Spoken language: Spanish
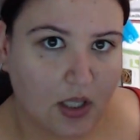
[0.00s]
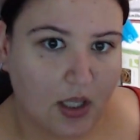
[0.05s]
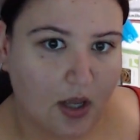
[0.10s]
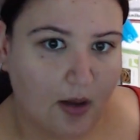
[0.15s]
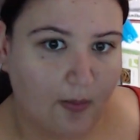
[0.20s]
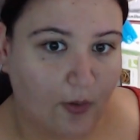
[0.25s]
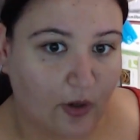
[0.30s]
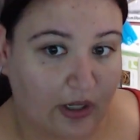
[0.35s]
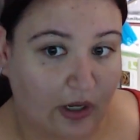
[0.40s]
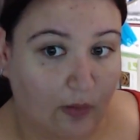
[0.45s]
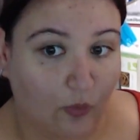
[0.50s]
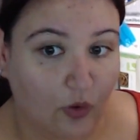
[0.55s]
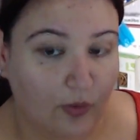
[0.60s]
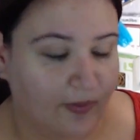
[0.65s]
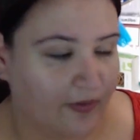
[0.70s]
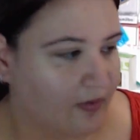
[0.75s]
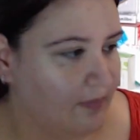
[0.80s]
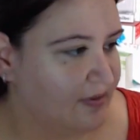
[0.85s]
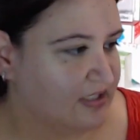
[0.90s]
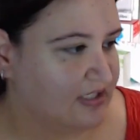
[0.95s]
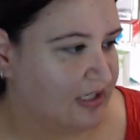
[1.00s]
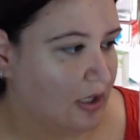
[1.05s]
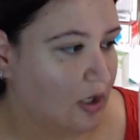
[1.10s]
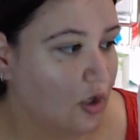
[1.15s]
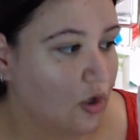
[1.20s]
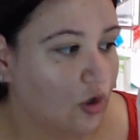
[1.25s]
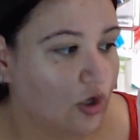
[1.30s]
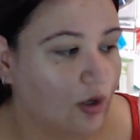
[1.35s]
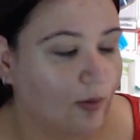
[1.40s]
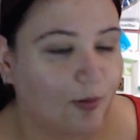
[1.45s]
Porque como, uy, perdón, Pixel,
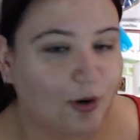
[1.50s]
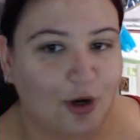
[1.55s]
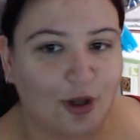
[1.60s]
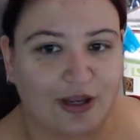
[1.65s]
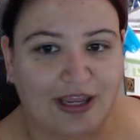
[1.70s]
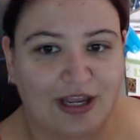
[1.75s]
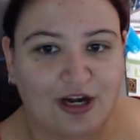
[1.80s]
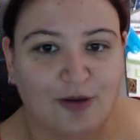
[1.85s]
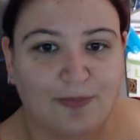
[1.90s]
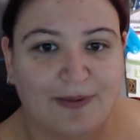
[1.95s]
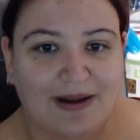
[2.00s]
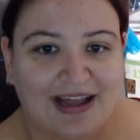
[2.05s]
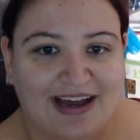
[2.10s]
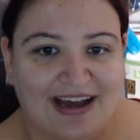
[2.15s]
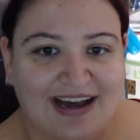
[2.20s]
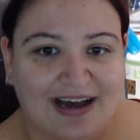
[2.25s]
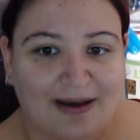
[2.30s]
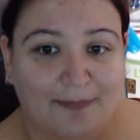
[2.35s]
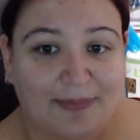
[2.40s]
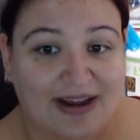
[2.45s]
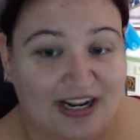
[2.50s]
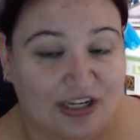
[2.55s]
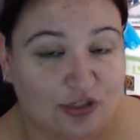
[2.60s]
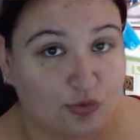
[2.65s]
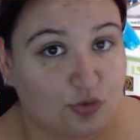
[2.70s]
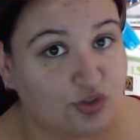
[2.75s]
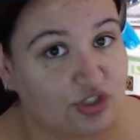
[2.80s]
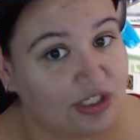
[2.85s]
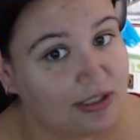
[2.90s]
como lo quiero para, sushi,